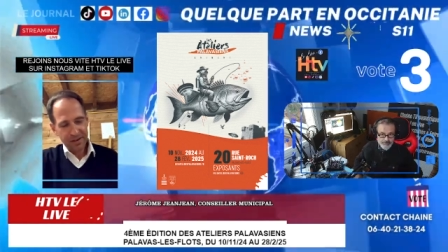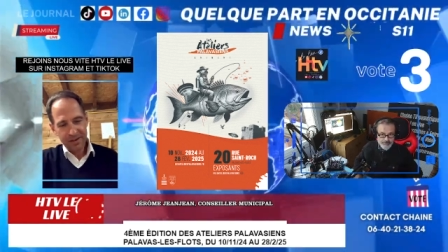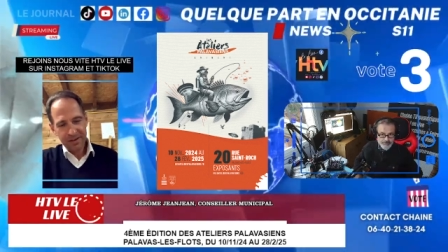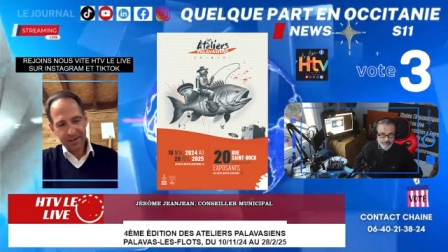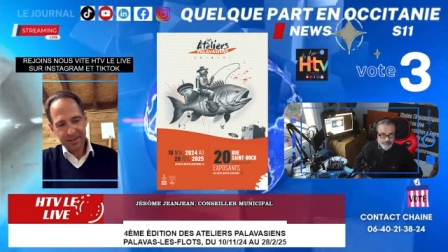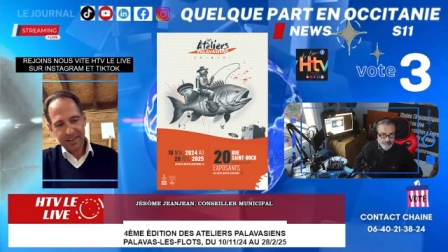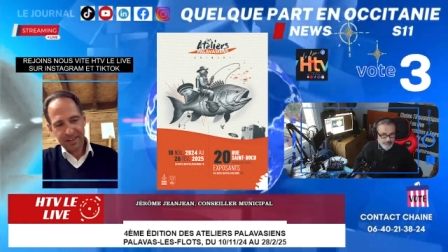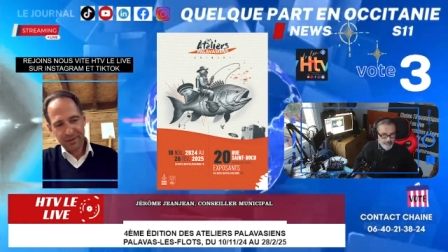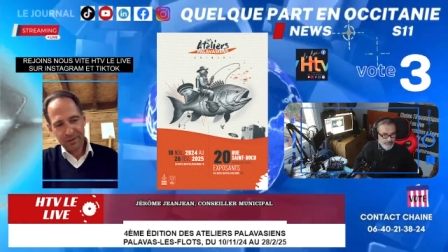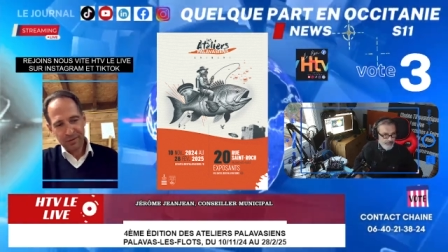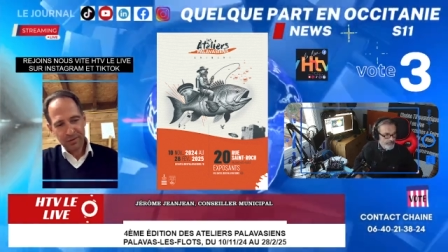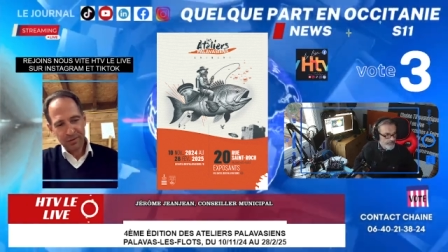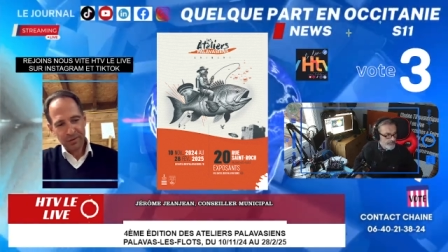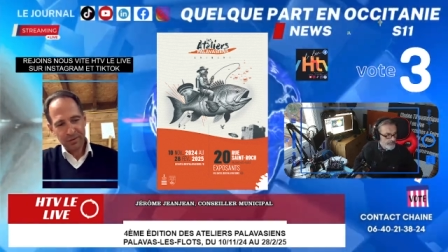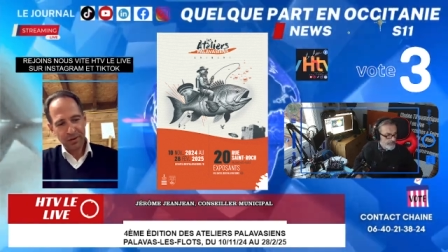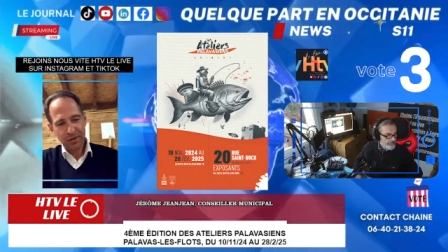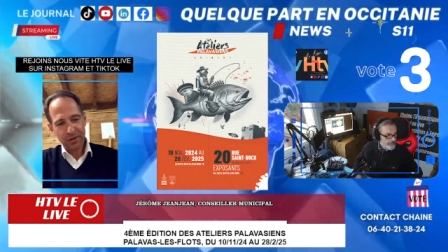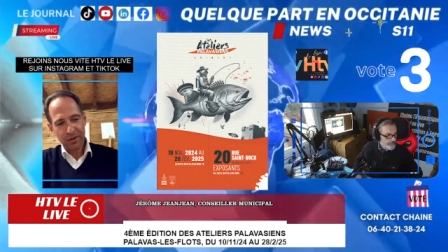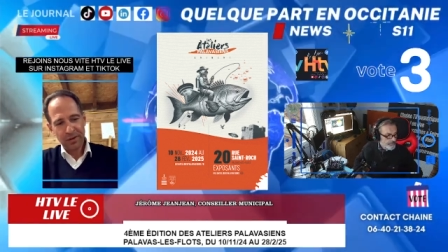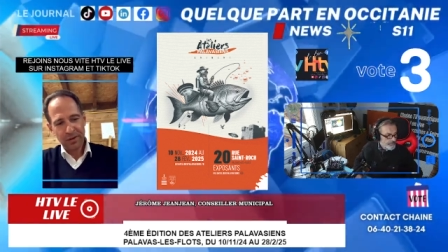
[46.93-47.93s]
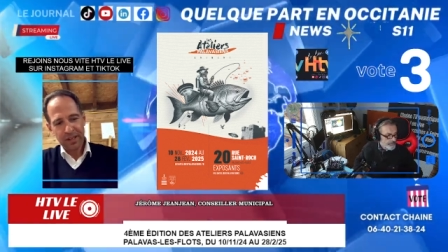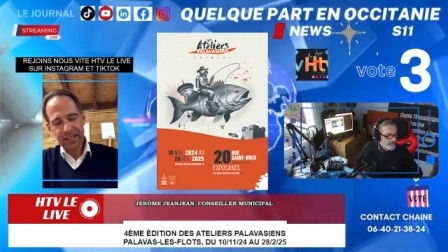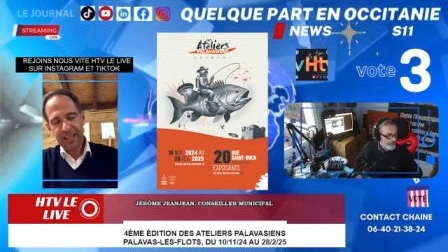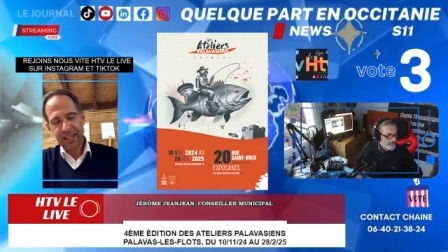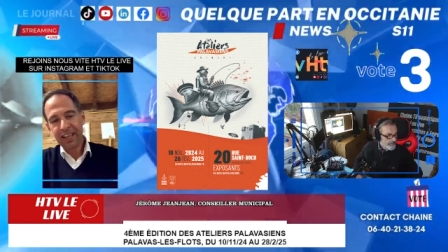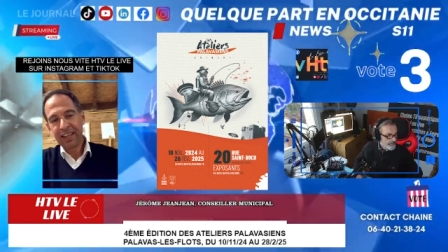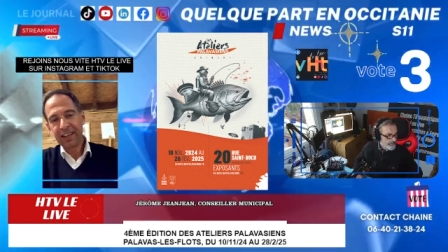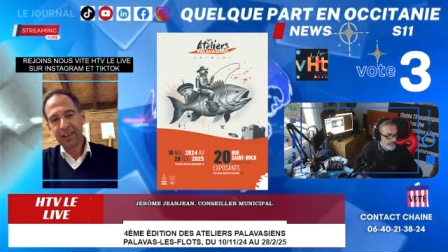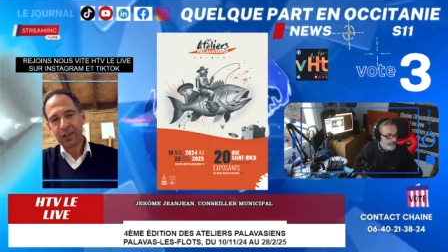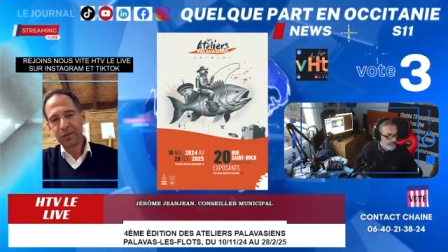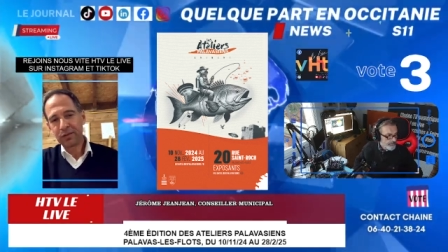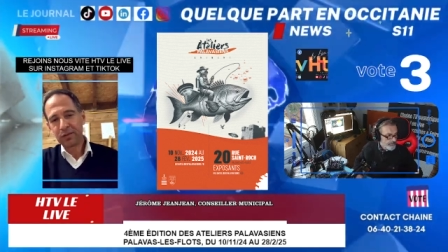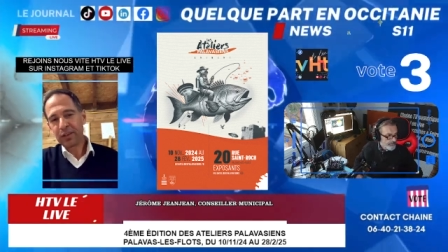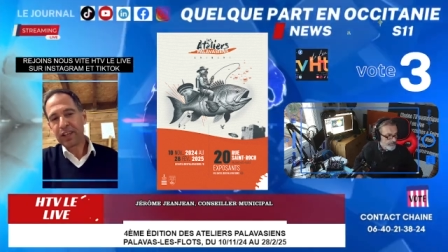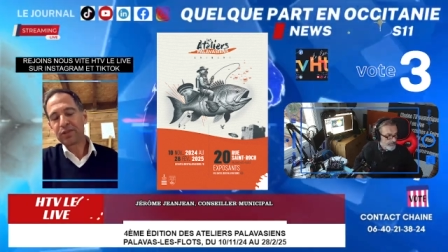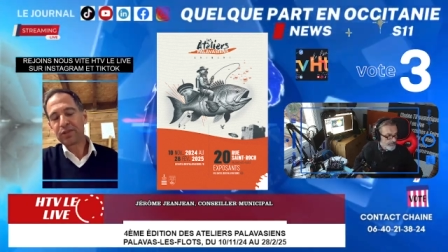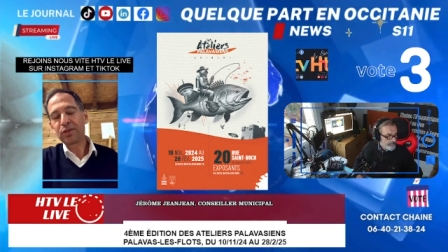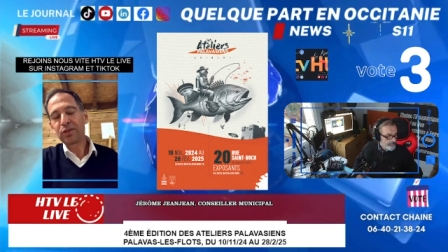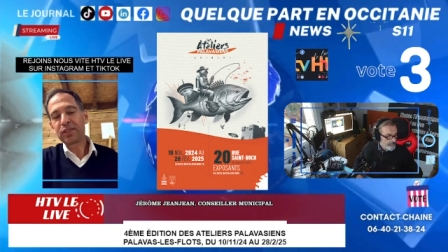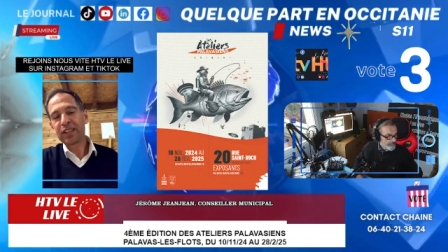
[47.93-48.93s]
c'est une idée d'une
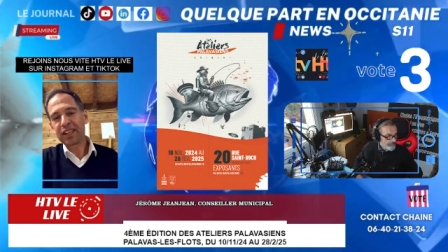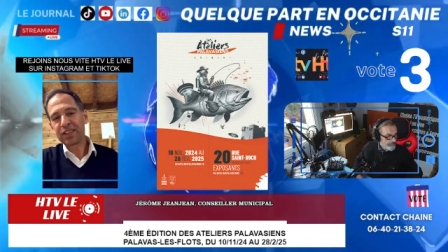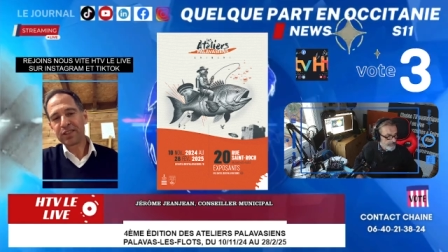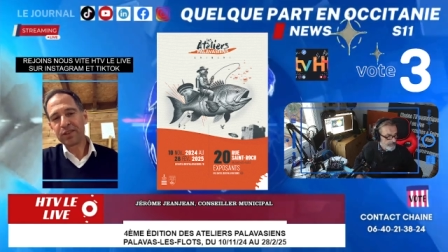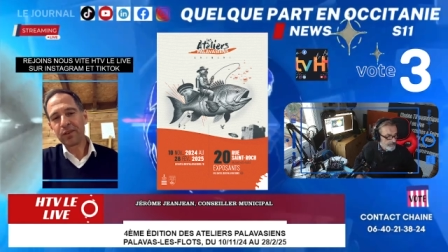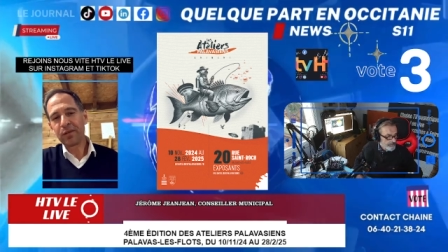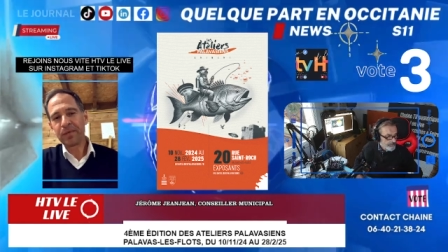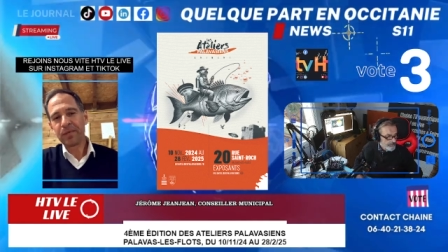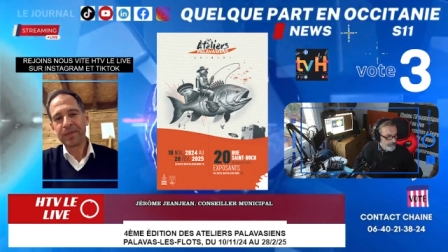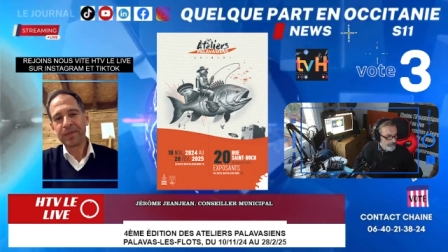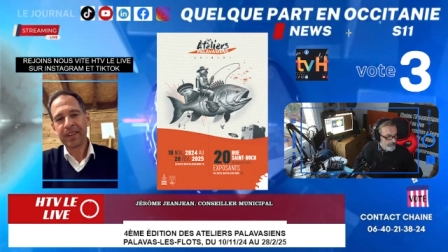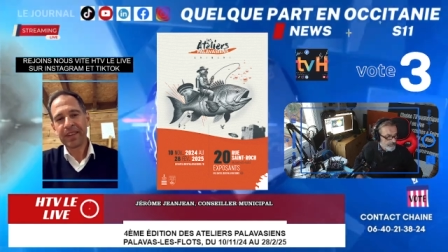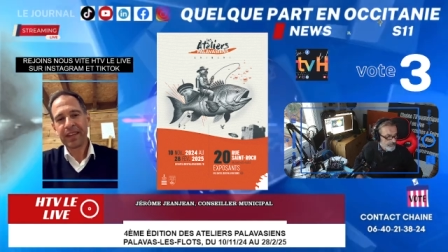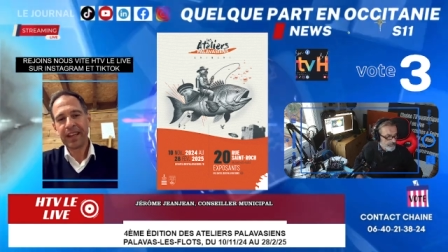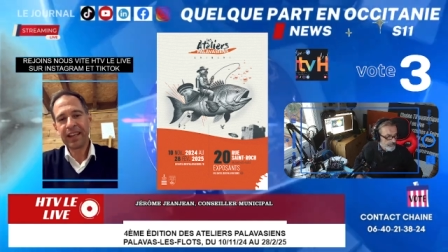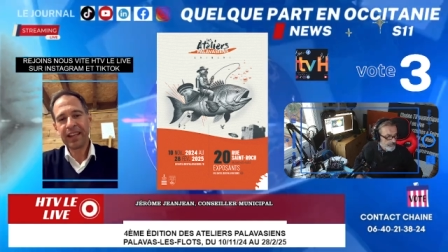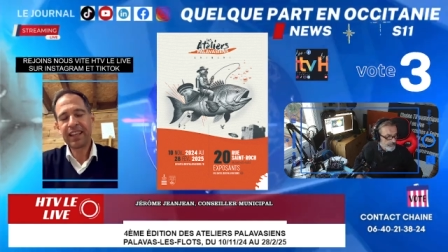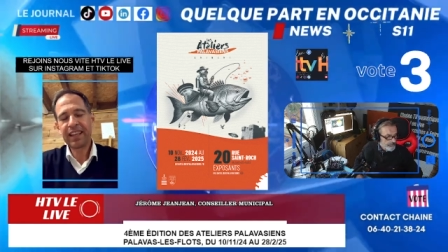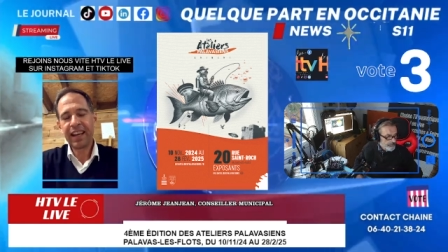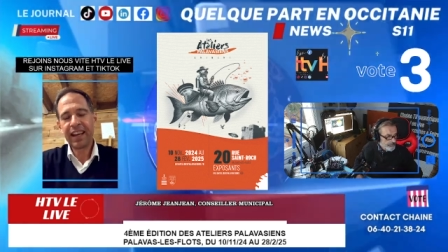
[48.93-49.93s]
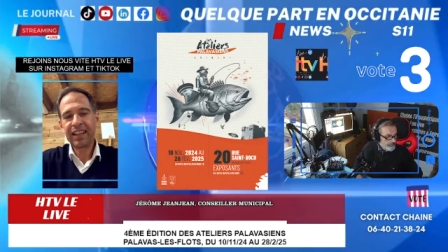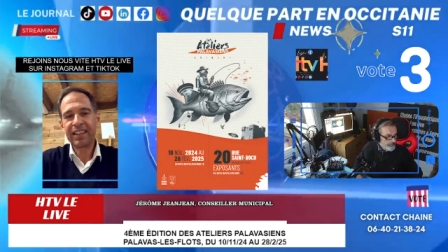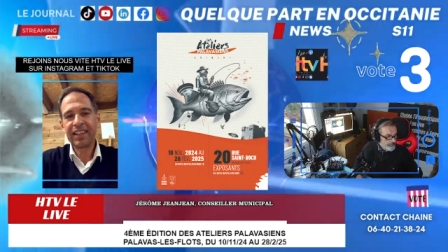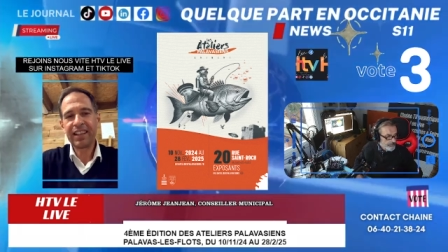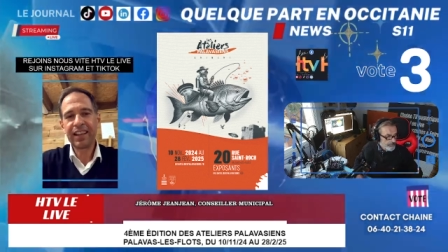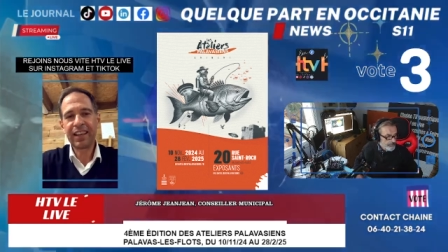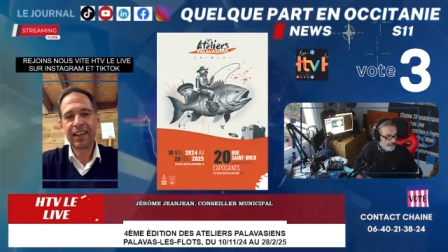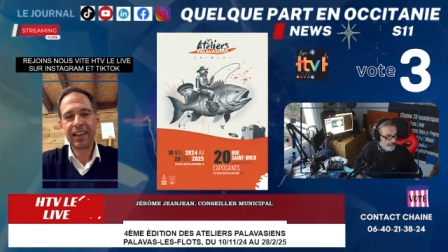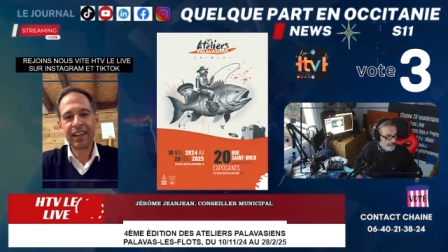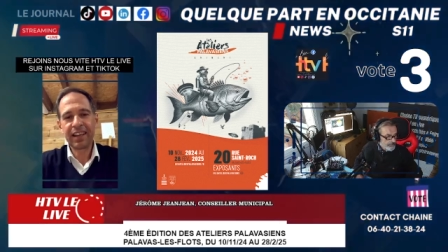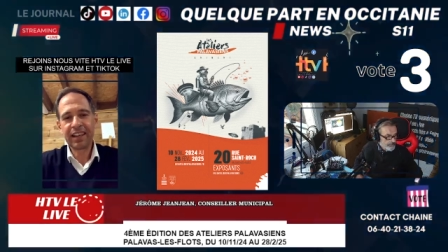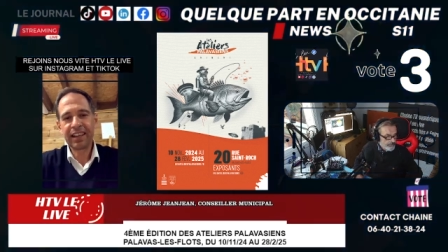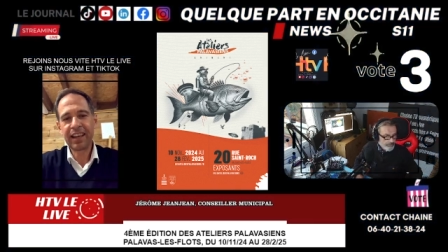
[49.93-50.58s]
association Hein, qui, a été,